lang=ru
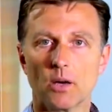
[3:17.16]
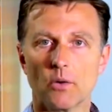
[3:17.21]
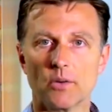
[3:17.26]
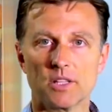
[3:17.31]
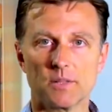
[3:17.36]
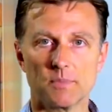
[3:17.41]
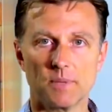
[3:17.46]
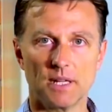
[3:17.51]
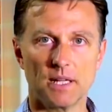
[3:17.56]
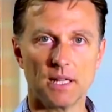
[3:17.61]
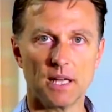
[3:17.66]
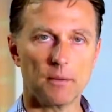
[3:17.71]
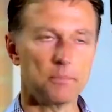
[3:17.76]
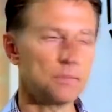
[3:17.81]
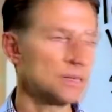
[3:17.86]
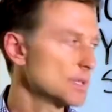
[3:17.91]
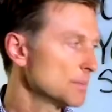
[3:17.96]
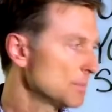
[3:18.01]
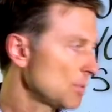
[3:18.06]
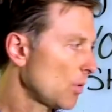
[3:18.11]
Ее всегда
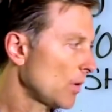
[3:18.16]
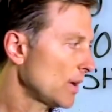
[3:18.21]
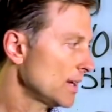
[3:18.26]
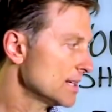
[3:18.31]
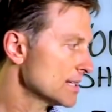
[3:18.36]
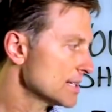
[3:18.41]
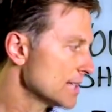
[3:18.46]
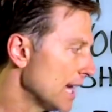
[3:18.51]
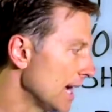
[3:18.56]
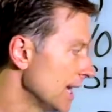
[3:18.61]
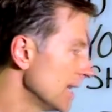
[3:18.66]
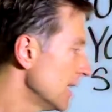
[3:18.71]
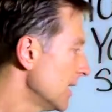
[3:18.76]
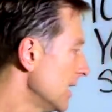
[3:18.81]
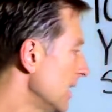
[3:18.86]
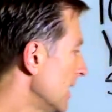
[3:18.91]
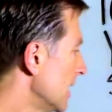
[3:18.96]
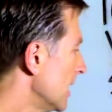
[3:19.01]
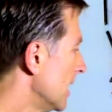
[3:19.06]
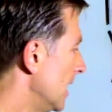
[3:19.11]
можно ускорить.
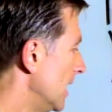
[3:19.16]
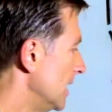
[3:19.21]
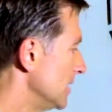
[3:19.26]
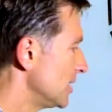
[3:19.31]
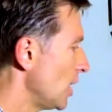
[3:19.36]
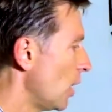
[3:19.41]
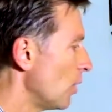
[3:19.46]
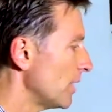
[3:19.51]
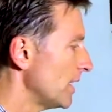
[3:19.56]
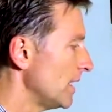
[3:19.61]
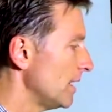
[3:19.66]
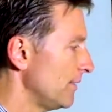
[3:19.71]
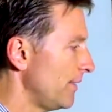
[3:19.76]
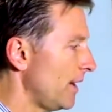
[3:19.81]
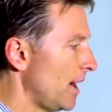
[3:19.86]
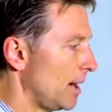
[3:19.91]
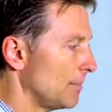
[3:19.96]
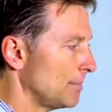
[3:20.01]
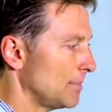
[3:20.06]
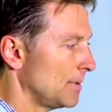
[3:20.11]
Главное тут не
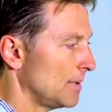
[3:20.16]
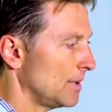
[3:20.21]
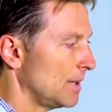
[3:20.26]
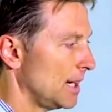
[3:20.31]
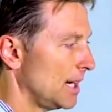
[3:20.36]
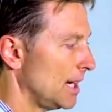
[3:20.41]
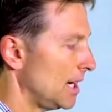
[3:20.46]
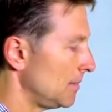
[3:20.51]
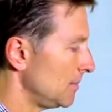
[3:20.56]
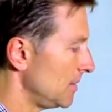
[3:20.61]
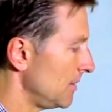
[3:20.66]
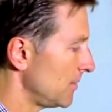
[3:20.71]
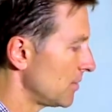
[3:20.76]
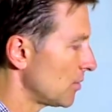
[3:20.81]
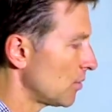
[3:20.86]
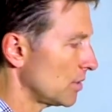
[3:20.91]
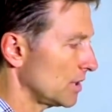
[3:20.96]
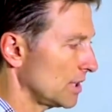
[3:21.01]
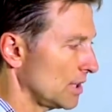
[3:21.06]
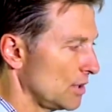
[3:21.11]
опускать руки.
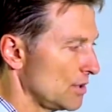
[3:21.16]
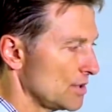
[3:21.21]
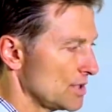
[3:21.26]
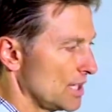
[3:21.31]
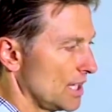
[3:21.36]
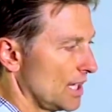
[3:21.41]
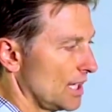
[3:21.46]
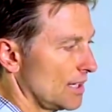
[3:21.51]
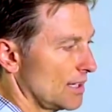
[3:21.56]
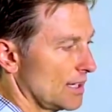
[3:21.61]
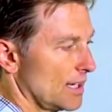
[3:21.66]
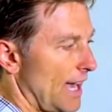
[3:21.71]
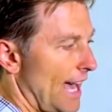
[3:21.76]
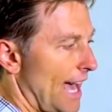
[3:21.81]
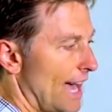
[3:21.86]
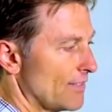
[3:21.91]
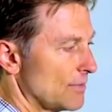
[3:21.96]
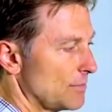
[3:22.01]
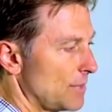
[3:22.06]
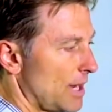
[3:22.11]
Если вы теряете по
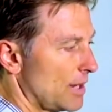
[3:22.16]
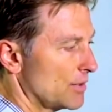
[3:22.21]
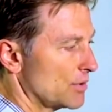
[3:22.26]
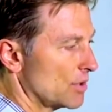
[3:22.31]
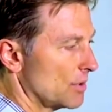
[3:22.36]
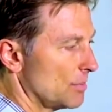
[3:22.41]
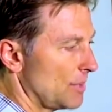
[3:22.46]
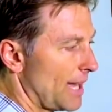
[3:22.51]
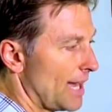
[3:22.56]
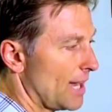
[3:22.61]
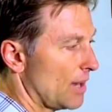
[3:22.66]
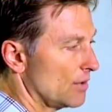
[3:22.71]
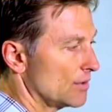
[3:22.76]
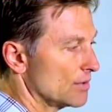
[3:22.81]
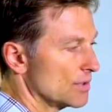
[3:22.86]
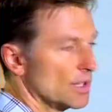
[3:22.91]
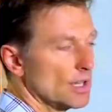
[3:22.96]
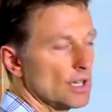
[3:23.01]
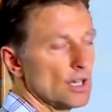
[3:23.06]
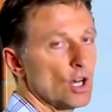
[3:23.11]
200 грамм или
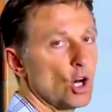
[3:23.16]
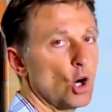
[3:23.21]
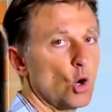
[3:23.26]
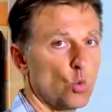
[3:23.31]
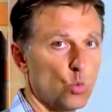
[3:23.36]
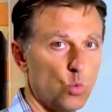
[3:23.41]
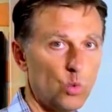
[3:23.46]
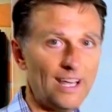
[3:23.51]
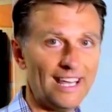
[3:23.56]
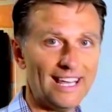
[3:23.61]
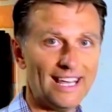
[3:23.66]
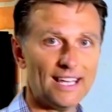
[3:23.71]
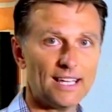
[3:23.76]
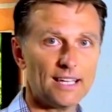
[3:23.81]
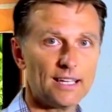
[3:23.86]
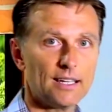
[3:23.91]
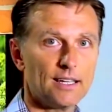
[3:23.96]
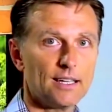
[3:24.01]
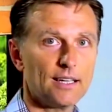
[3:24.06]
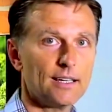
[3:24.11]
полкило в неделю,
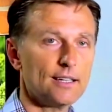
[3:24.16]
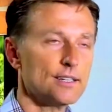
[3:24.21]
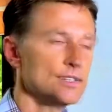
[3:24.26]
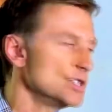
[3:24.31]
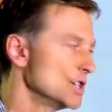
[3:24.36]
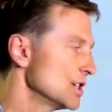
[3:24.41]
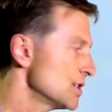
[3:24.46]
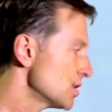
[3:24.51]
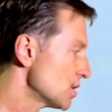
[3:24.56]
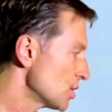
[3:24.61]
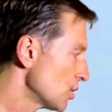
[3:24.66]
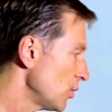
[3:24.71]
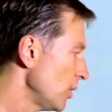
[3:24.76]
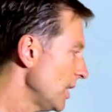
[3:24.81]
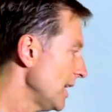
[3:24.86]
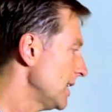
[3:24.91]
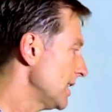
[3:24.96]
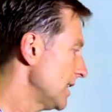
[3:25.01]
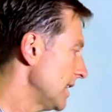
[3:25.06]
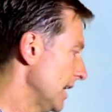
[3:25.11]
просто
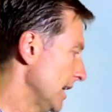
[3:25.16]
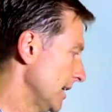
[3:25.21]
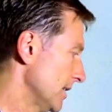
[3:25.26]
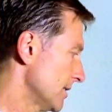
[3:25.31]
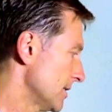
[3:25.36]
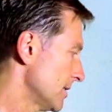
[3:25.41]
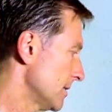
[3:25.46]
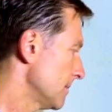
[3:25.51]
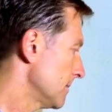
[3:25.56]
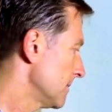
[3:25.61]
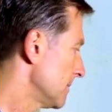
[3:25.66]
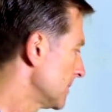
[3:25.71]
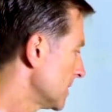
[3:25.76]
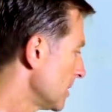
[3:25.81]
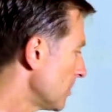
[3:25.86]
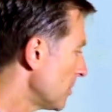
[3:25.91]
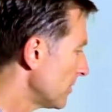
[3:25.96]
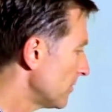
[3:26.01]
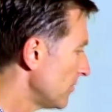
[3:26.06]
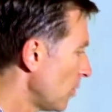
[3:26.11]
поменяйте кое-что.
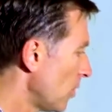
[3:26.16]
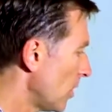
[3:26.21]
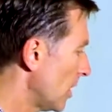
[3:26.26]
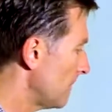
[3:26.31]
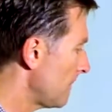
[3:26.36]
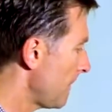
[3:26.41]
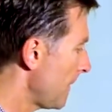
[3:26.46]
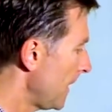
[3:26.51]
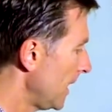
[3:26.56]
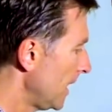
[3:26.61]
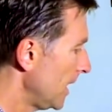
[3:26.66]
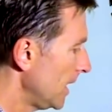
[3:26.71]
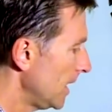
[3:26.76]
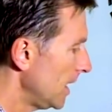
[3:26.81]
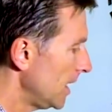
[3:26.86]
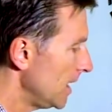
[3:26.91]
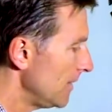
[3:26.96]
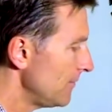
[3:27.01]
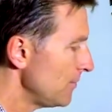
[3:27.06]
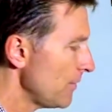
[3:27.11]
Номер
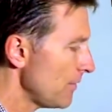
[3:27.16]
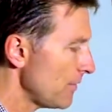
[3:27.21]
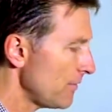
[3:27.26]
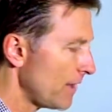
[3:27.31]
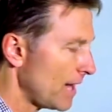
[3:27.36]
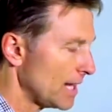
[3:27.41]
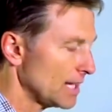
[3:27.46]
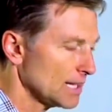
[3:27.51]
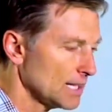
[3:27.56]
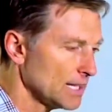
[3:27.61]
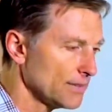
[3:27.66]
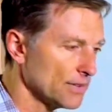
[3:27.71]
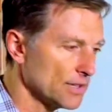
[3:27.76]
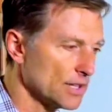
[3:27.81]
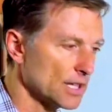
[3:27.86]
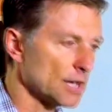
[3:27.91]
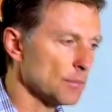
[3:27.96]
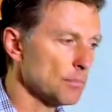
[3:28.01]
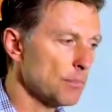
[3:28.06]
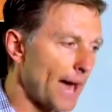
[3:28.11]
четыре. Если у вас
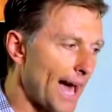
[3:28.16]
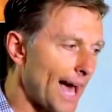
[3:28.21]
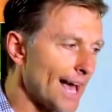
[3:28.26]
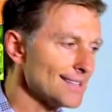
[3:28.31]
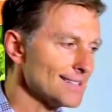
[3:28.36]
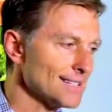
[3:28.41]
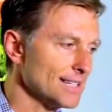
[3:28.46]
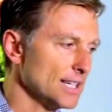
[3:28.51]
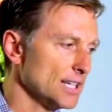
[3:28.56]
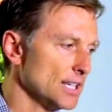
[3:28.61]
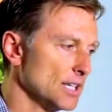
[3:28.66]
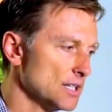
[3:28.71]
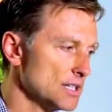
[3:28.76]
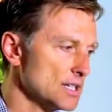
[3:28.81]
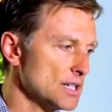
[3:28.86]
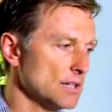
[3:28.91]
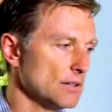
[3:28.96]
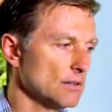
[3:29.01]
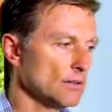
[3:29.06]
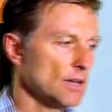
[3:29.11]
жирная печень,
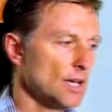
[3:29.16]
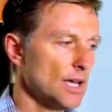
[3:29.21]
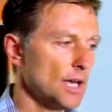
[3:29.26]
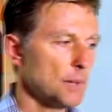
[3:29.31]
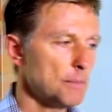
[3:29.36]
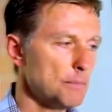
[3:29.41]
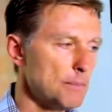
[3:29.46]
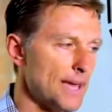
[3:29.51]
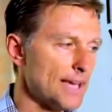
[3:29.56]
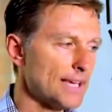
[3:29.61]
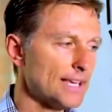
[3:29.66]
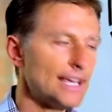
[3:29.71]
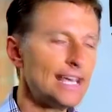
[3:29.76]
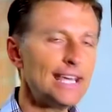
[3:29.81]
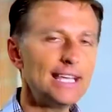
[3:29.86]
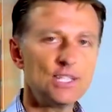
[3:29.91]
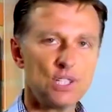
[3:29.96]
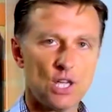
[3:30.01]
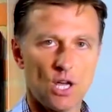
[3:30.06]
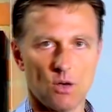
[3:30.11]
то ваша
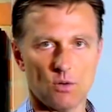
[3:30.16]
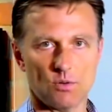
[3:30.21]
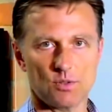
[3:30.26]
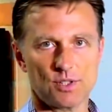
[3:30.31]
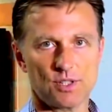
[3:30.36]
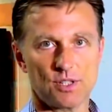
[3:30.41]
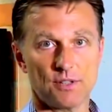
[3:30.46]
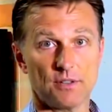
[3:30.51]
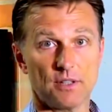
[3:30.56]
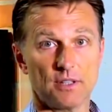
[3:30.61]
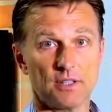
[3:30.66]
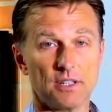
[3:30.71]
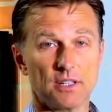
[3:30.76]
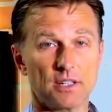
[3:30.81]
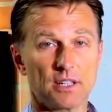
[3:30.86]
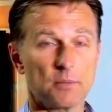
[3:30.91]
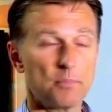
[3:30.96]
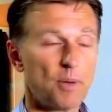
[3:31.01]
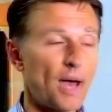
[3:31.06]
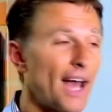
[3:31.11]
способность
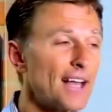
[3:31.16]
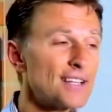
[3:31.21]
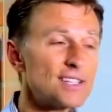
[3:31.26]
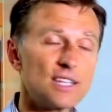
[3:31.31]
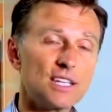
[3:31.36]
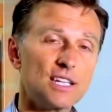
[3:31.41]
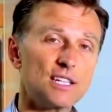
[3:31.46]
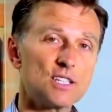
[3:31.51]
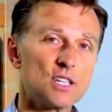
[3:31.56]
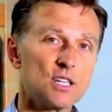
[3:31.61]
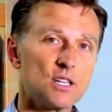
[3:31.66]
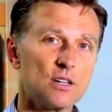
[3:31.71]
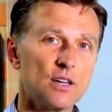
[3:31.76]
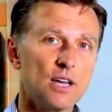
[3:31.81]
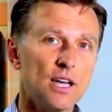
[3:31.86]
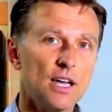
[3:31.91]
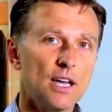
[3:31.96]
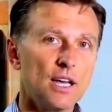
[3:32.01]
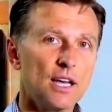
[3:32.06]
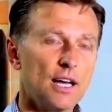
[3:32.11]
производить кетоны и
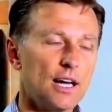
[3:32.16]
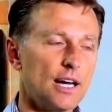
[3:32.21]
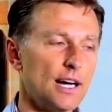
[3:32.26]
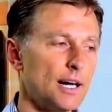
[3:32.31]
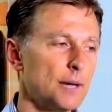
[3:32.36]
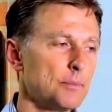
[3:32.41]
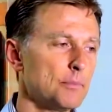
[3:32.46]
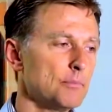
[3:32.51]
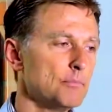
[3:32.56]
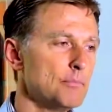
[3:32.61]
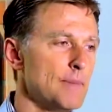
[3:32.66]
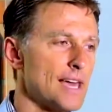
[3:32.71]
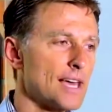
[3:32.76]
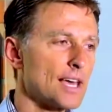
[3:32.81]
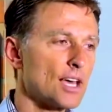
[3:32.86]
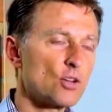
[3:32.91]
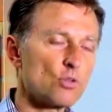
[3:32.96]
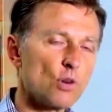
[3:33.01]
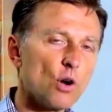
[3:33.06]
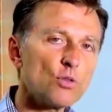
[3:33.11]
эффективность
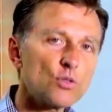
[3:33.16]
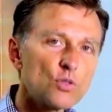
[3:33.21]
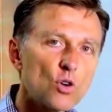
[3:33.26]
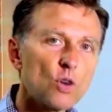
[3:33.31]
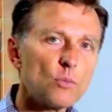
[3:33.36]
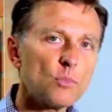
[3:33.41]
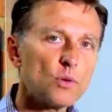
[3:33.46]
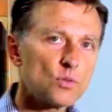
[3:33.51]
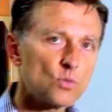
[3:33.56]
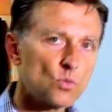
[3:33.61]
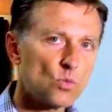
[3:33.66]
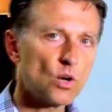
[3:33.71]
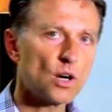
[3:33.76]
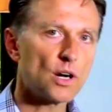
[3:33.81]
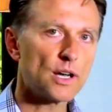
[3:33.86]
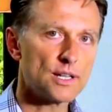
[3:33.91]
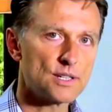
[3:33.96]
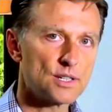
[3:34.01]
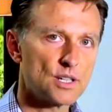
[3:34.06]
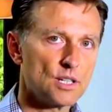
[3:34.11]
гормона роста
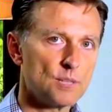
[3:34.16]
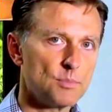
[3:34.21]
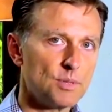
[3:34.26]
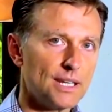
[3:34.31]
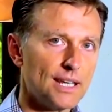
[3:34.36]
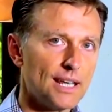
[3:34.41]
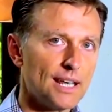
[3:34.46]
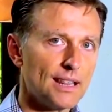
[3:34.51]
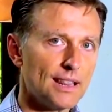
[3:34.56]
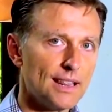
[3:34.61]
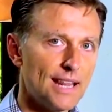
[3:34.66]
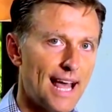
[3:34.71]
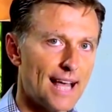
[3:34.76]
будут ниже.